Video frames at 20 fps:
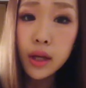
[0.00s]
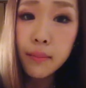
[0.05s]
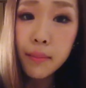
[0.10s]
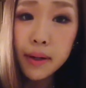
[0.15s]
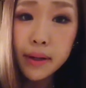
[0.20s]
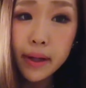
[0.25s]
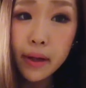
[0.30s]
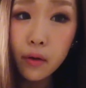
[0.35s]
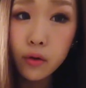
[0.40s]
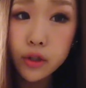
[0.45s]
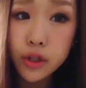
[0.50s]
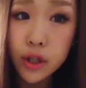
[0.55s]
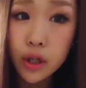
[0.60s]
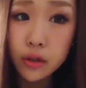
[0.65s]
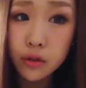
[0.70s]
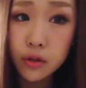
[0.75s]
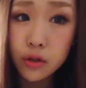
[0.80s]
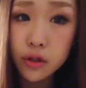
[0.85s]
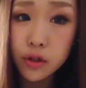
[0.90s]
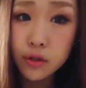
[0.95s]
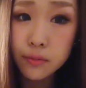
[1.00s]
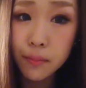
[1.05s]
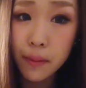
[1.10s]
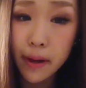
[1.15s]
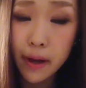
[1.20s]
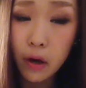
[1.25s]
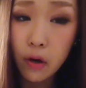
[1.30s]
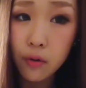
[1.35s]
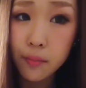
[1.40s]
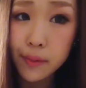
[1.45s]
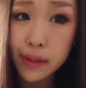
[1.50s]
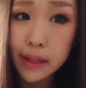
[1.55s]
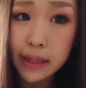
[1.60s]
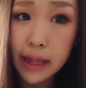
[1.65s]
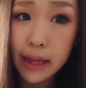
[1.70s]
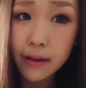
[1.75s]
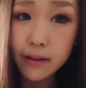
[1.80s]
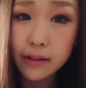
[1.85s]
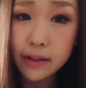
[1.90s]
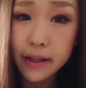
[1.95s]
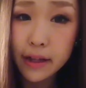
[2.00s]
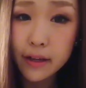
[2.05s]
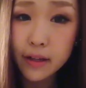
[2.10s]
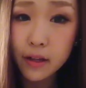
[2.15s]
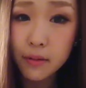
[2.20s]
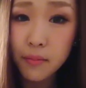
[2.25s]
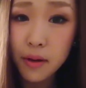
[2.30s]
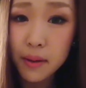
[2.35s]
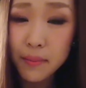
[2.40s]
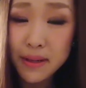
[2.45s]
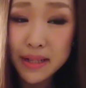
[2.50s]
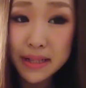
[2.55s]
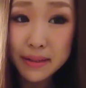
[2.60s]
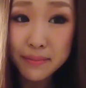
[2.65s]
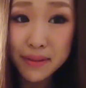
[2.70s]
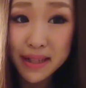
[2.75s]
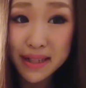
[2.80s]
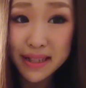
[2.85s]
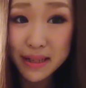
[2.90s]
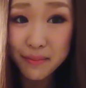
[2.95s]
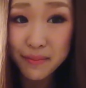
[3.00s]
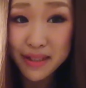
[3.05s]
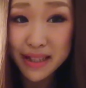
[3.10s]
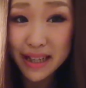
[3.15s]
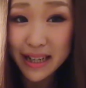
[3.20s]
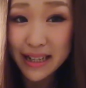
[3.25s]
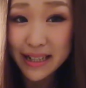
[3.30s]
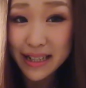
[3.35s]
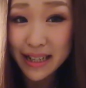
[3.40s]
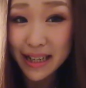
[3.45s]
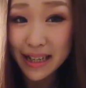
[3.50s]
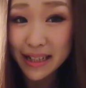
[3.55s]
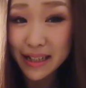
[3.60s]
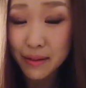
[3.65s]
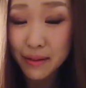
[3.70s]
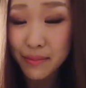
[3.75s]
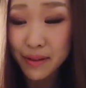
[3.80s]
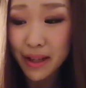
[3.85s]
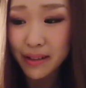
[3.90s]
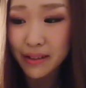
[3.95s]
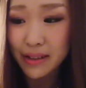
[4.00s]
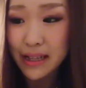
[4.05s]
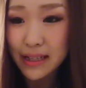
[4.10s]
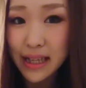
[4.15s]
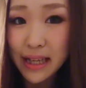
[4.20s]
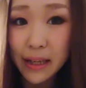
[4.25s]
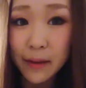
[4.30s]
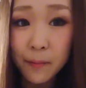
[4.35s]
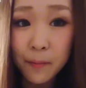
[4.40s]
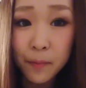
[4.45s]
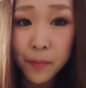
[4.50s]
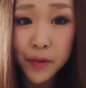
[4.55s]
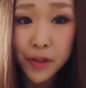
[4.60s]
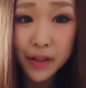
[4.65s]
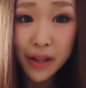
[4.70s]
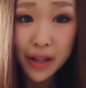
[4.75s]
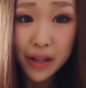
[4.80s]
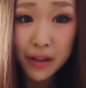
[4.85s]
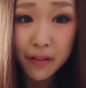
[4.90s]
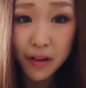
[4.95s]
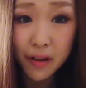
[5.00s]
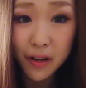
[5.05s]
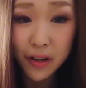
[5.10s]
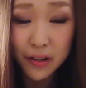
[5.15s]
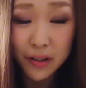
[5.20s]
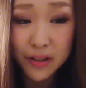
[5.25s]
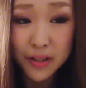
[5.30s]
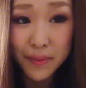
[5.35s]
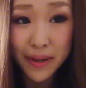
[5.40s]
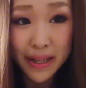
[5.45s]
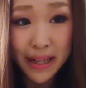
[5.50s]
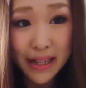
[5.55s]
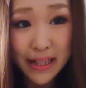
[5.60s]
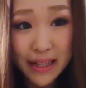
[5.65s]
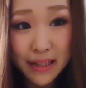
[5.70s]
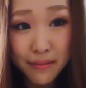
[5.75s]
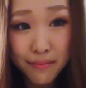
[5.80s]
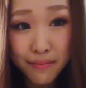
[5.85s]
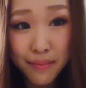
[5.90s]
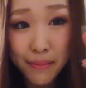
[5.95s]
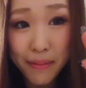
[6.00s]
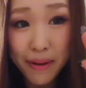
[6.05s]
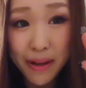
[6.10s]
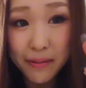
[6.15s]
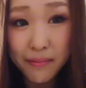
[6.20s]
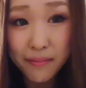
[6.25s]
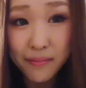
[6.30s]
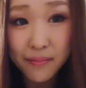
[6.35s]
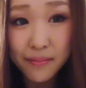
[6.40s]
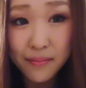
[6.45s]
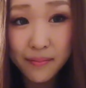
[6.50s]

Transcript: 今ねお近くのスーパーやコンビニで売ってると思います皆さんも探して買ってみてくださいそれでは今日はこれでおしまいですバイバイ